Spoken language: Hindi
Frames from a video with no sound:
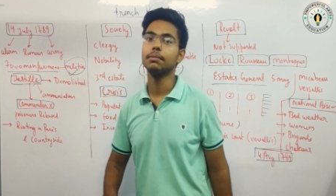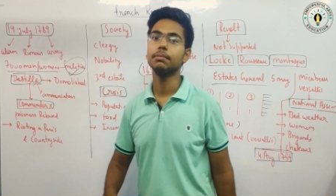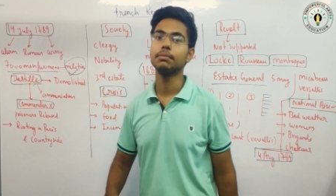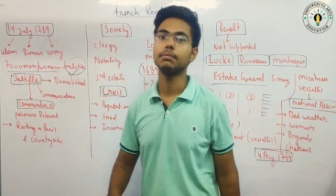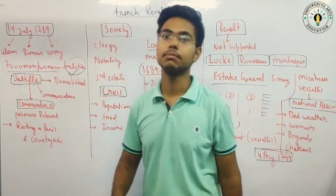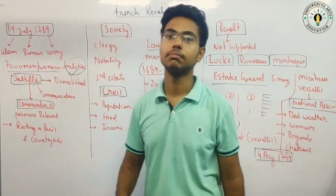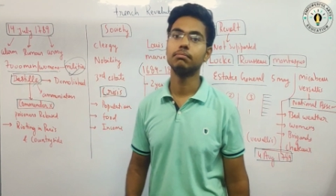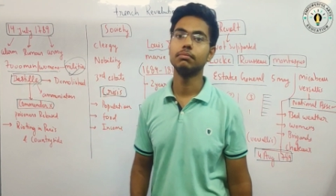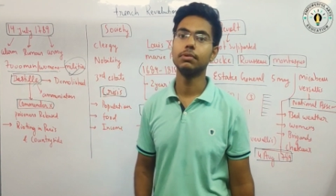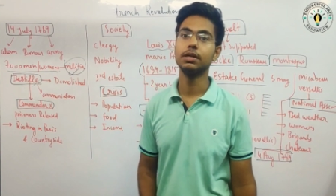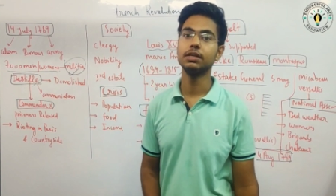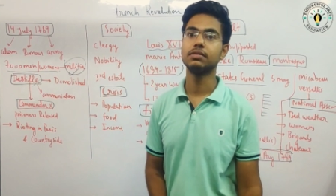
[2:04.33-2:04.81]

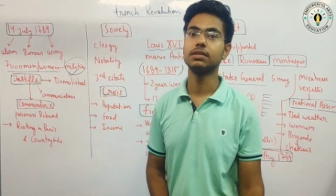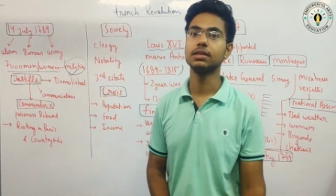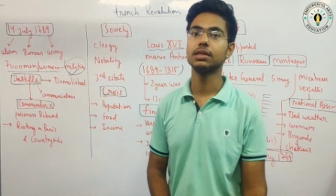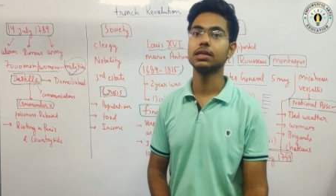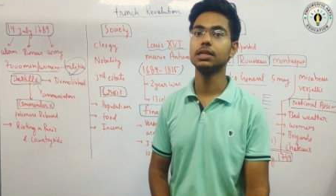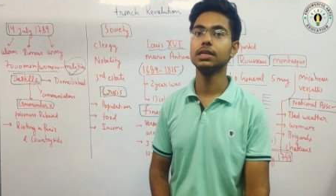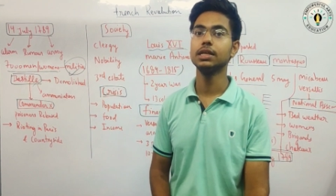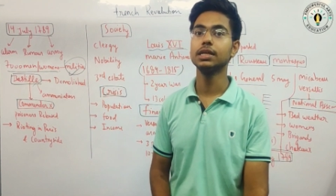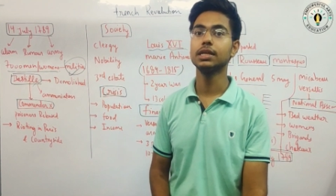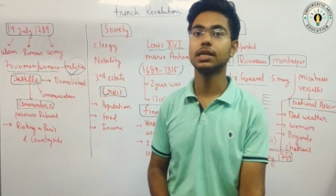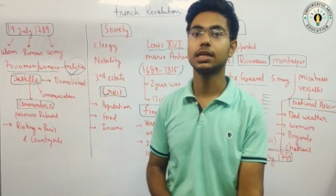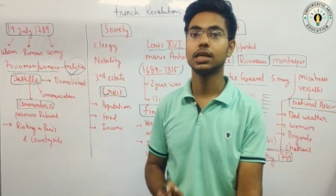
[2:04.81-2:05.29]
बेसिकली
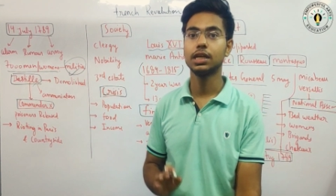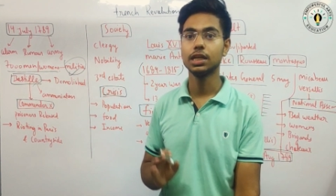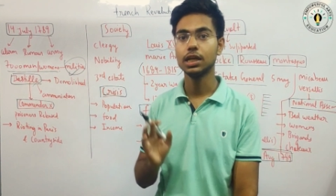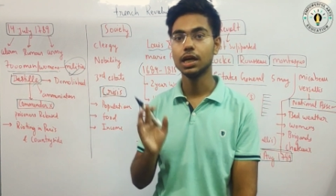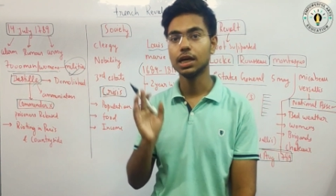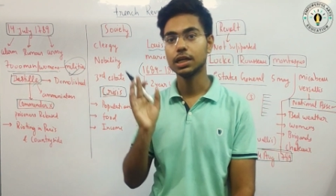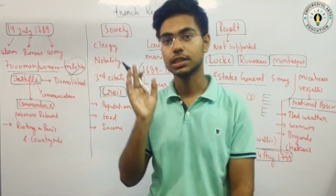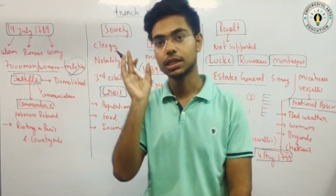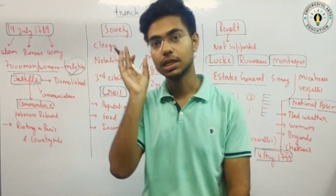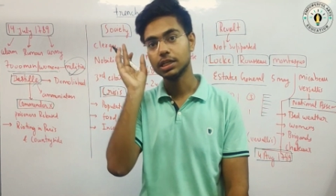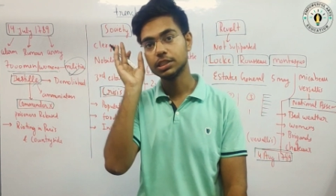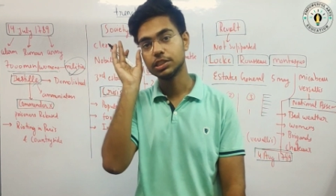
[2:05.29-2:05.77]
एक किला
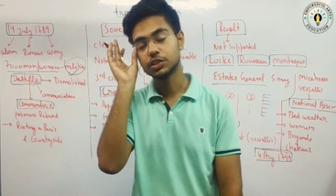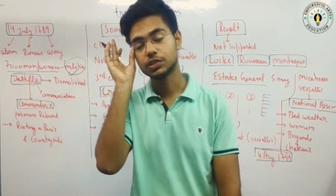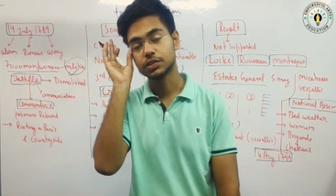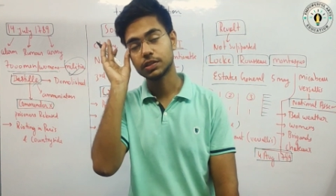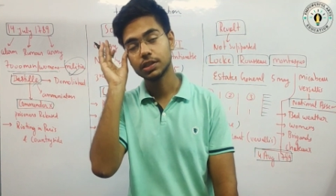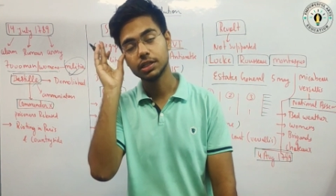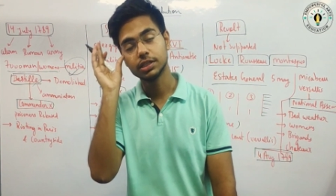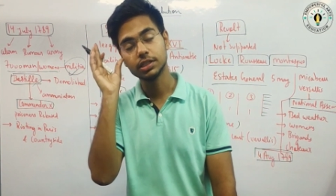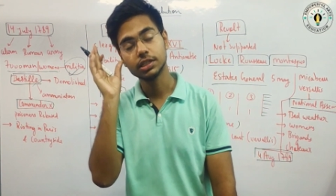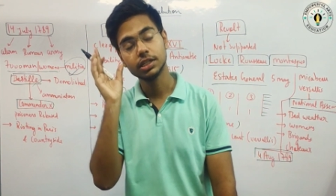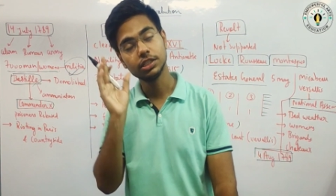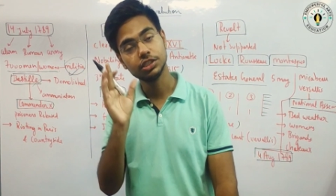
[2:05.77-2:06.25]
था जिसके
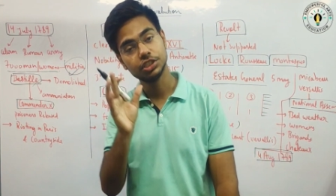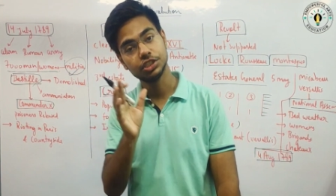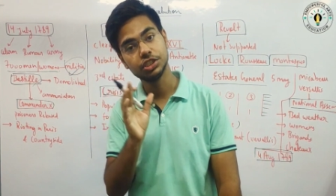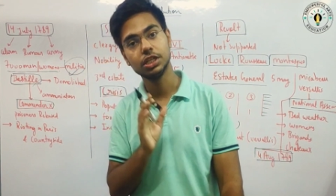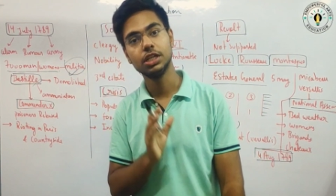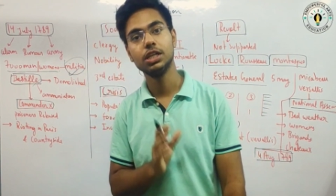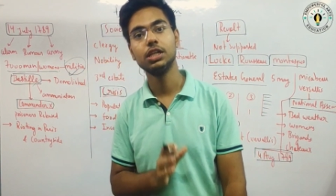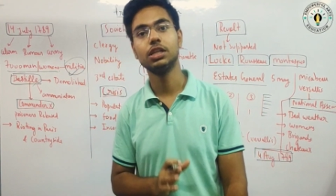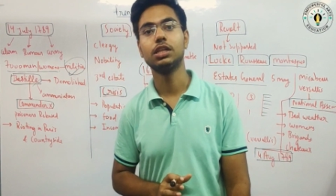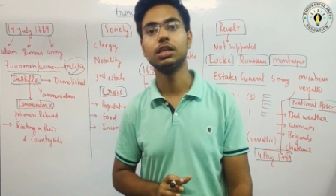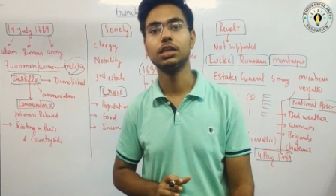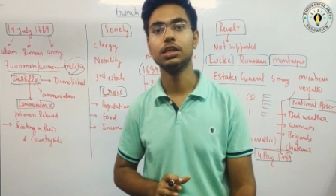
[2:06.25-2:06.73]
अंदर जेल
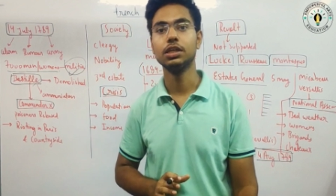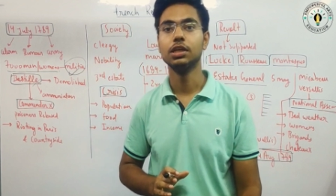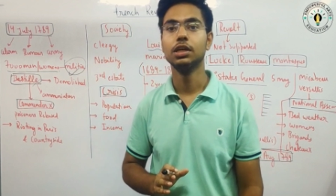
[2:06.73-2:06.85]
थी